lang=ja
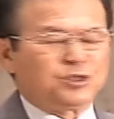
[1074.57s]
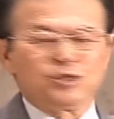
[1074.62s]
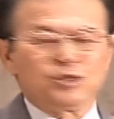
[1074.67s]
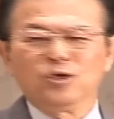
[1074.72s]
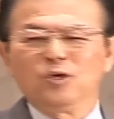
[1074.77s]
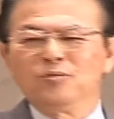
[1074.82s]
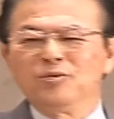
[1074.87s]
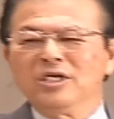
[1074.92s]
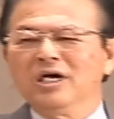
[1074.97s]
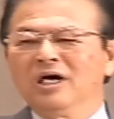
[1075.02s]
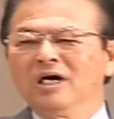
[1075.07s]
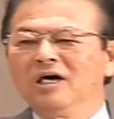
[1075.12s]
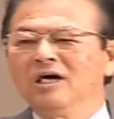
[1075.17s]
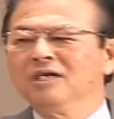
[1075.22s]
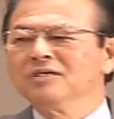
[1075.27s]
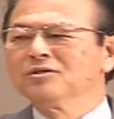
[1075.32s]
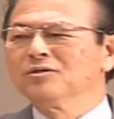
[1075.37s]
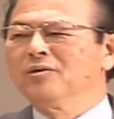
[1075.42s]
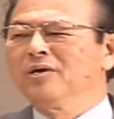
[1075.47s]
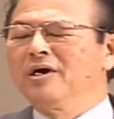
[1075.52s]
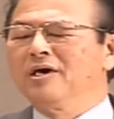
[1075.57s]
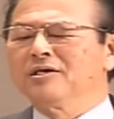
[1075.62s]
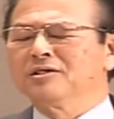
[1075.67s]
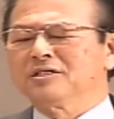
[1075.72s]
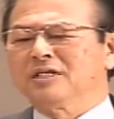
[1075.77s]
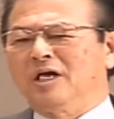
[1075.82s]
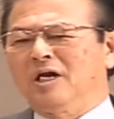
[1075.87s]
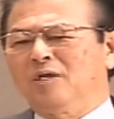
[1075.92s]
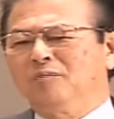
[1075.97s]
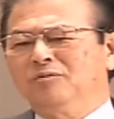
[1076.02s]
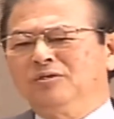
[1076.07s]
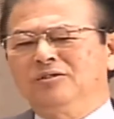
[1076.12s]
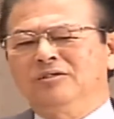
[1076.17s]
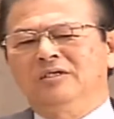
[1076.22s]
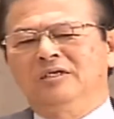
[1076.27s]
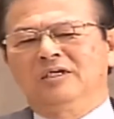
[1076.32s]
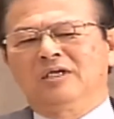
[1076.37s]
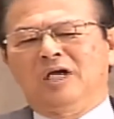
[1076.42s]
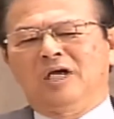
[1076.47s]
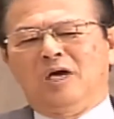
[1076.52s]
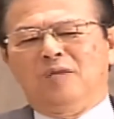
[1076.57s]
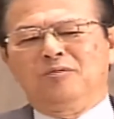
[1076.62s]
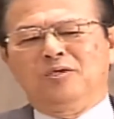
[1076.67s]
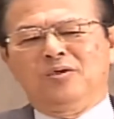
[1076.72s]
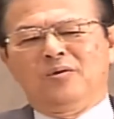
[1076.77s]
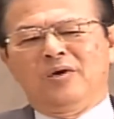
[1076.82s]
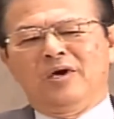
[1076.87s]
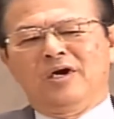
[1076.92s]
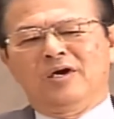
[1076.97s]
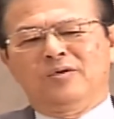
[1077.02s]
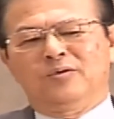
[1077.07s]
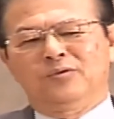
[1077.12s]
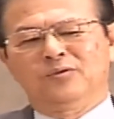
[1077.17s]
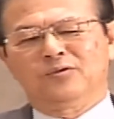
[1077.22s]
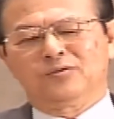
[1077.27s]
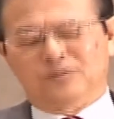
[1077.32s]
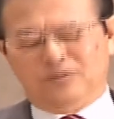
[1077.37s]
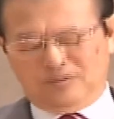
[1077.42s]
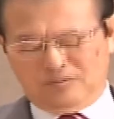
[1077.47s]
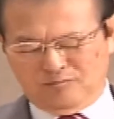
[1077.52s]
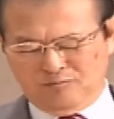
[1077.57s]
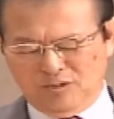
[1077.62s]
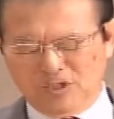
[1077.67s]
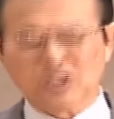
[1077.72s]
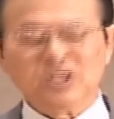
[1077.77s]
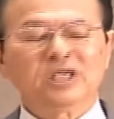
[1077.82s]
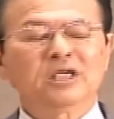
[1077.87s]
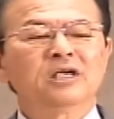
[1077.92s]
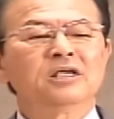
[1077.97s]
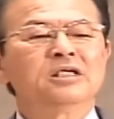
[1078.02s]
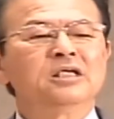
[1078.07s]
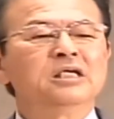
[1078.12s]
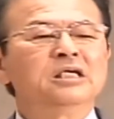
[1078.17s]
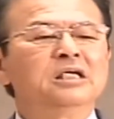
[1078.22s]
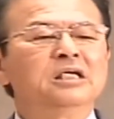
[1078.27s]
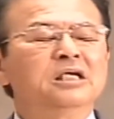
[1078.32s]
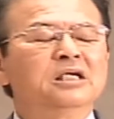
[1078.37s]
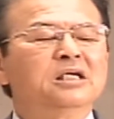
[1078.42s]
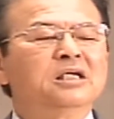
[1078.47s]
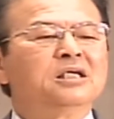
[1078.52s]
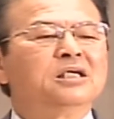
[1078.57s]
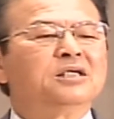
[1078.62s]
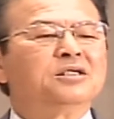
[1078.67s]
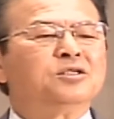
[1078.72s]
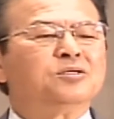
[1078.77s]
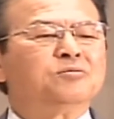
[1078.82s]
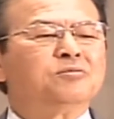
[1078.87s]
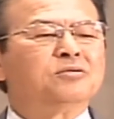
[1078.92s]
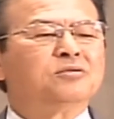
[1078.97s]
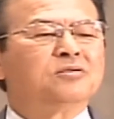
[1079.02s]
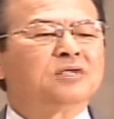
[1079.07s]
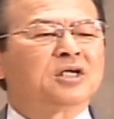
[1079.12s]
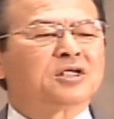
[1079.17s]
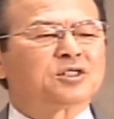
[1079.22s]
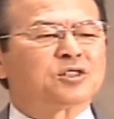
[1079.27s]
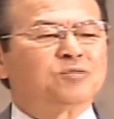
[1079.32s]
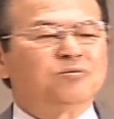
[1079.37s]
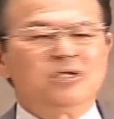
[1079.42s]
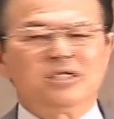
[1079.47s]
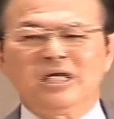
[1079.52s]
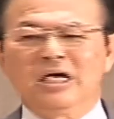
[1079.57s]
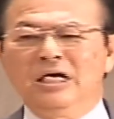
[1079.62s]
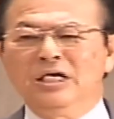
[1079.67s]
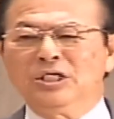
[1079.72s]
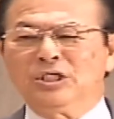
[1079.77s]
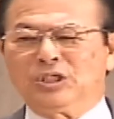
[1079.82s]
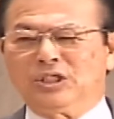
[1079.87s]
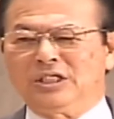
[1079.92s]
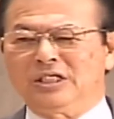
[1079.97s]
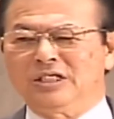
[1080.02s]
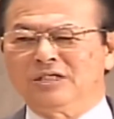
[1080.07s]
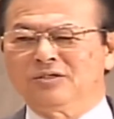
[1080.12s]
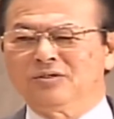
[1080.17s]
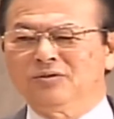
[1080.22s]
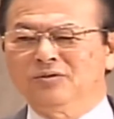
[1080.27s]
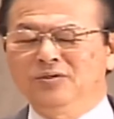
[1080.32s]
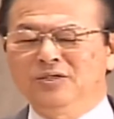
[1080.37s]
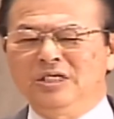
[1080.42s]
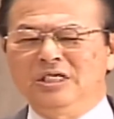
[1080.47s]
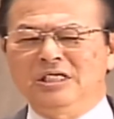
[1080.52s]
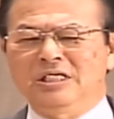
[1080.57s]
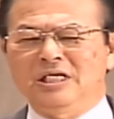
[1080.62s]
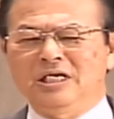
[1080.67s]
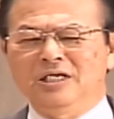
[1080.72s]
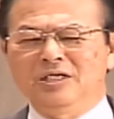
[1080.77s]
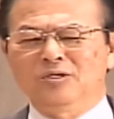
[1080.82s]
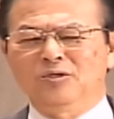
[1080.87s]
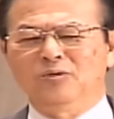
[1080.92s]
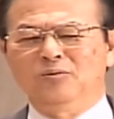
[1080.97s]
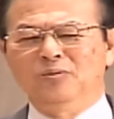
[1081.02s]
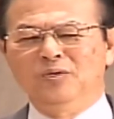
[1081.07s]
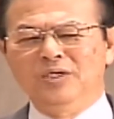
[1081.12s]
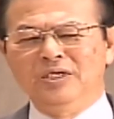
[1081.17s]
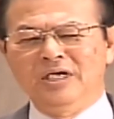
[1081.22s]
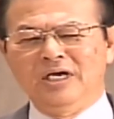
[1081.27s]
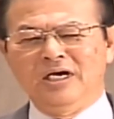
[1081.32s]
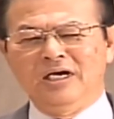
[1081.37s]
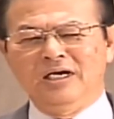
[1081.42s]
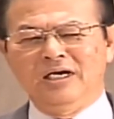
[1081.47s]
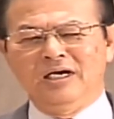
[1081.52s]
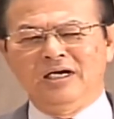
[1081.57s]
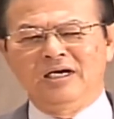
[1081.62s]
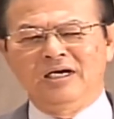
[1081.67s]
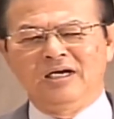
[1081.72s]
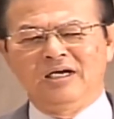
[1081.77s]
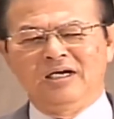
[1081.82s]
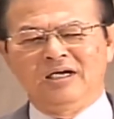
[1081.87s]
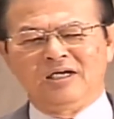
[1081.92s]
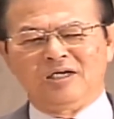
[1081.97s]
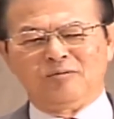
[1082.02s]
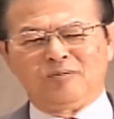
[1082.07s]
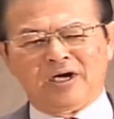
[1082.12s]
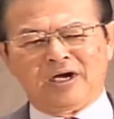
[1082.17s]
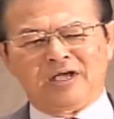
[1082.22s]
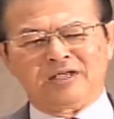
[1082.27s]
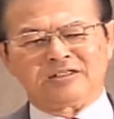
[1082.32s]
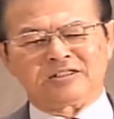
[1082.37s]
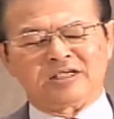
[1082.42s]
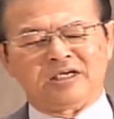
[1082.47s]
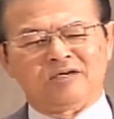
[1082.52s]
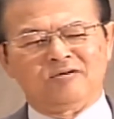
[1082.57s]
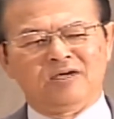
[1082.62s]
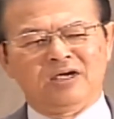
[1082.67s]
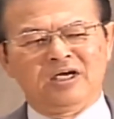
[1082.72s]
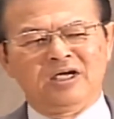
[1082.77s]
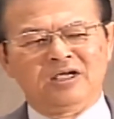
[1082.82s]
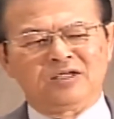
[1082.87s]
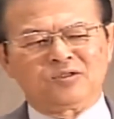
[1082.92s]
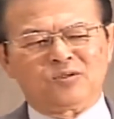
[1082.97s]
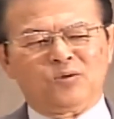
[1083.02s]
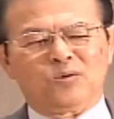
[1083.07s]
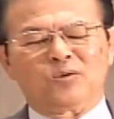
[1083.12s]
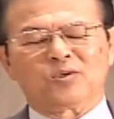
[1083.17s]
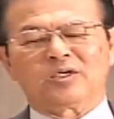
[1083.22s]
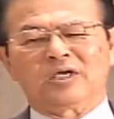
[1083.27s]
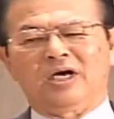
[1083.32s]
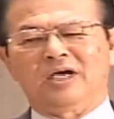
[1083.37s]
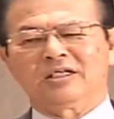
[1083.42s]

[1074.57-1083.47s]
主の宮そのエルサレム神の栄光の身近に自分は住みたいしそこにいたいと思いながら今現在は遠く